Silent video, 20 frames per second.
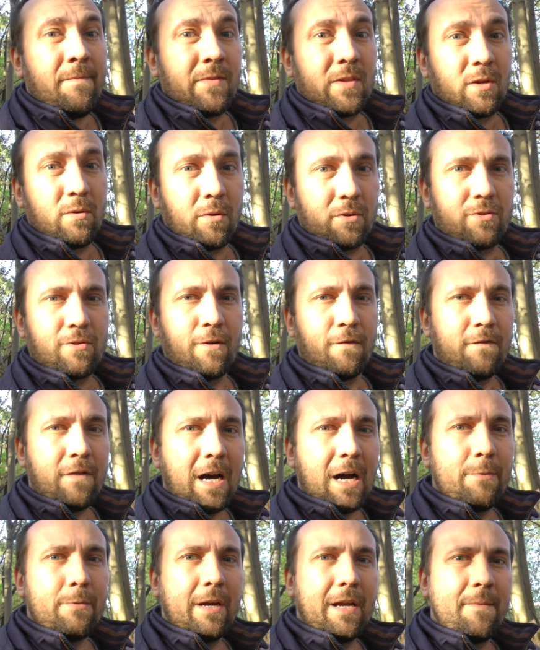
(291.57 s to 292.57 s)

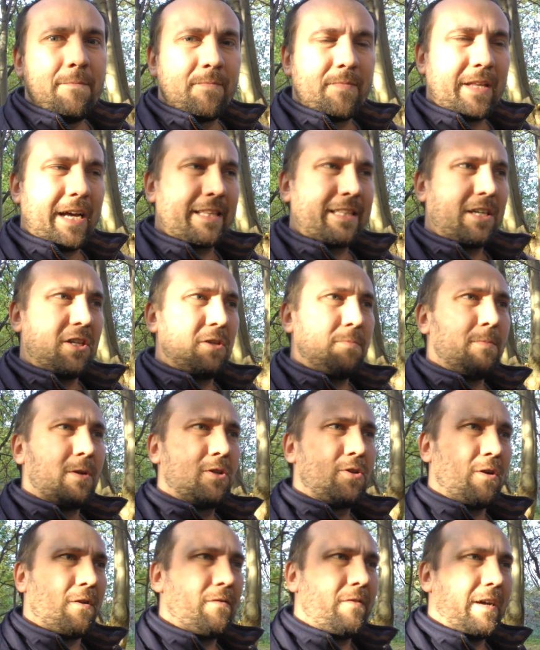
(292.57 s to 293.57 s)
głosowały na te
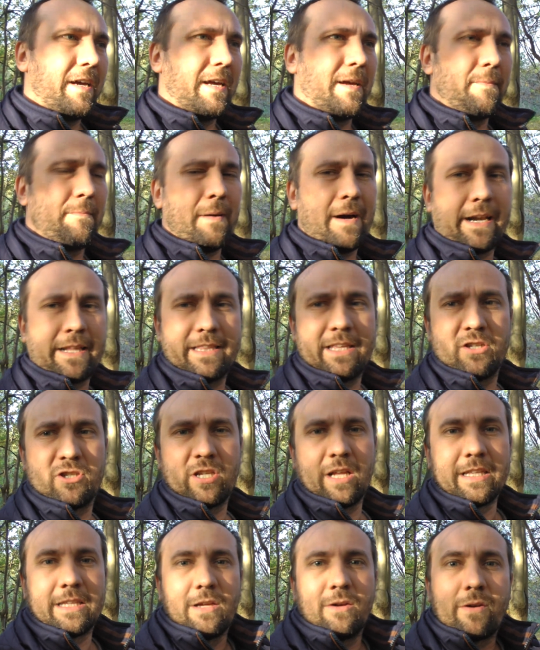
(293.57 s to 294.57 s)
śmieciowe partie,
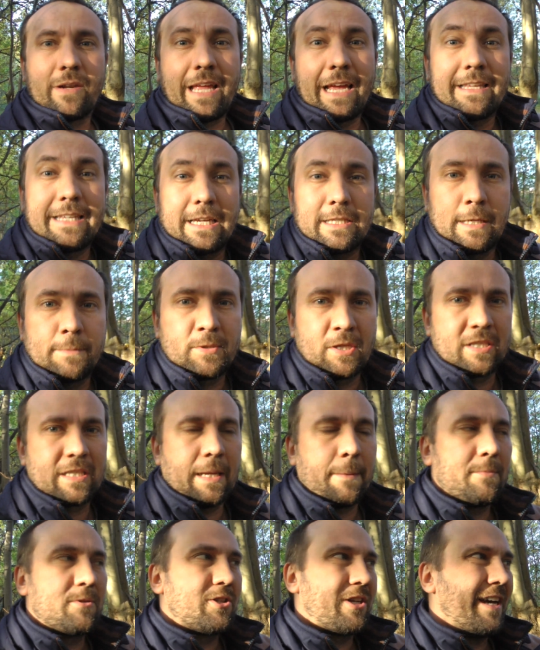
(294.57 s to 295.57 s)
czy na te organizacje
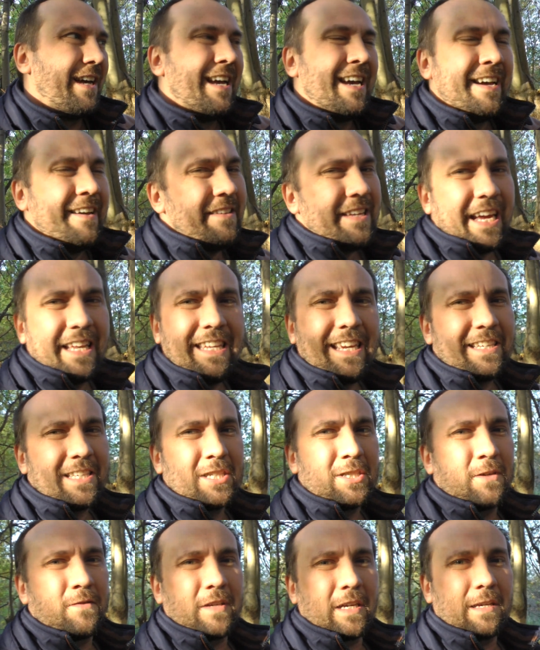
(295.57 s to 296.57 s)
przestępcze. Ja nie
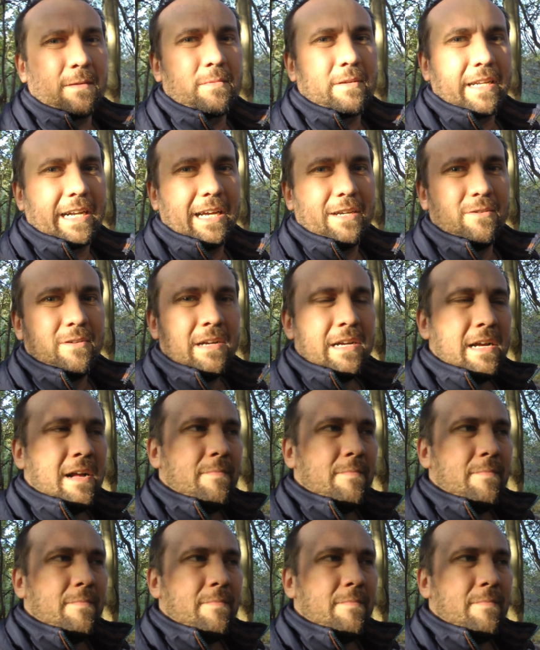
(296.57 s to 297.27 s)
chcę żyć w takim kraju.